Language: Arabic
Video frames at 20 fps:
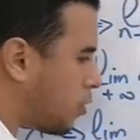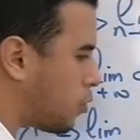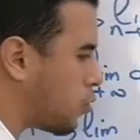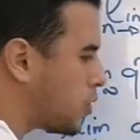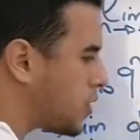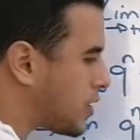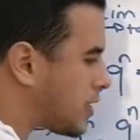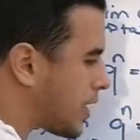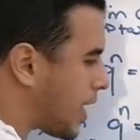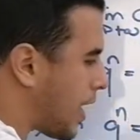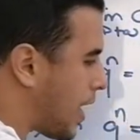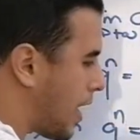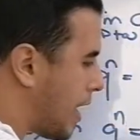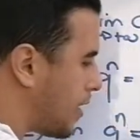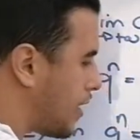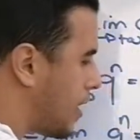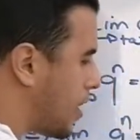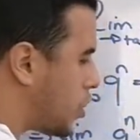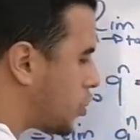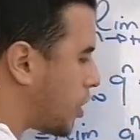اس
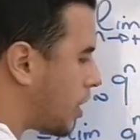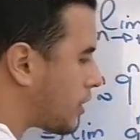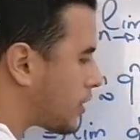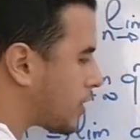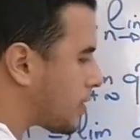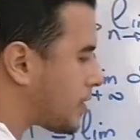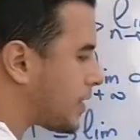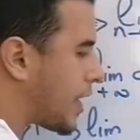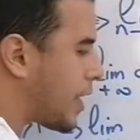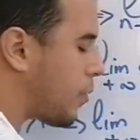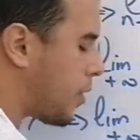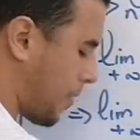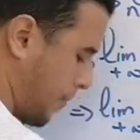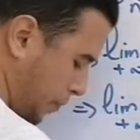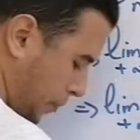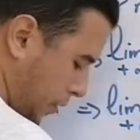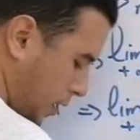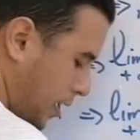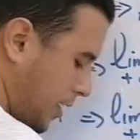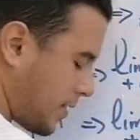ان شحال كتساوي
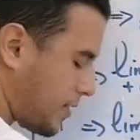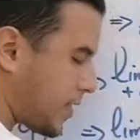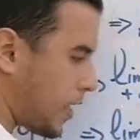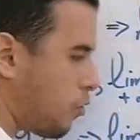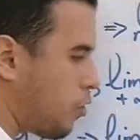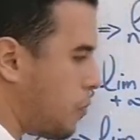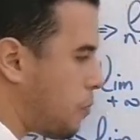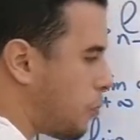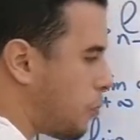كتساوي